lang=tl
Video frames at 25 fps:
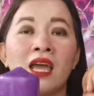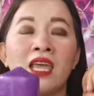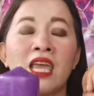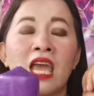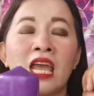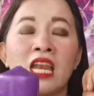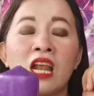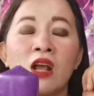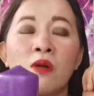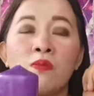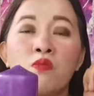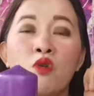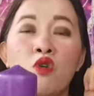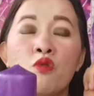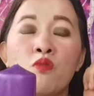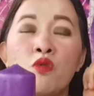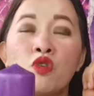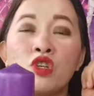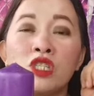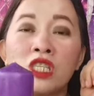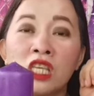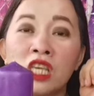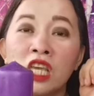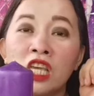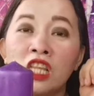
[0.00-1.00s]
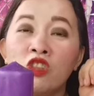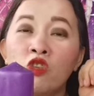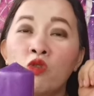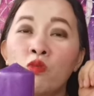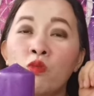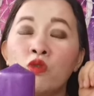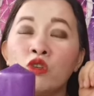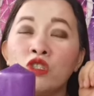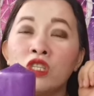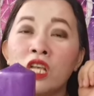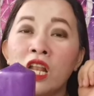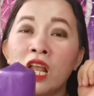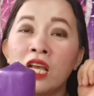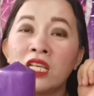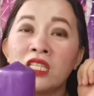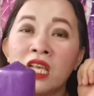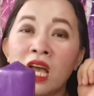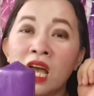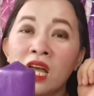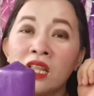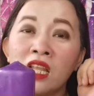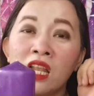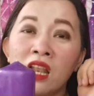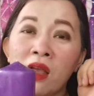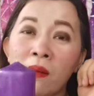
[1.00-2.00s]
Kaya nagpupursigido po sila
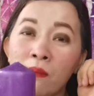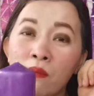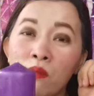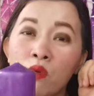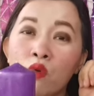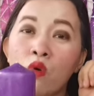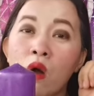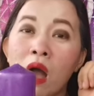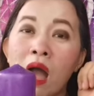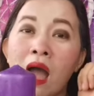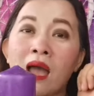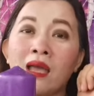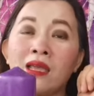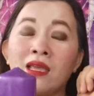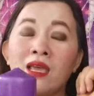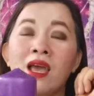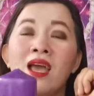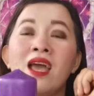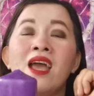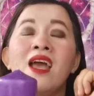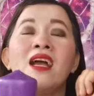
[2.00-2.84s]
sa kanilang buhay.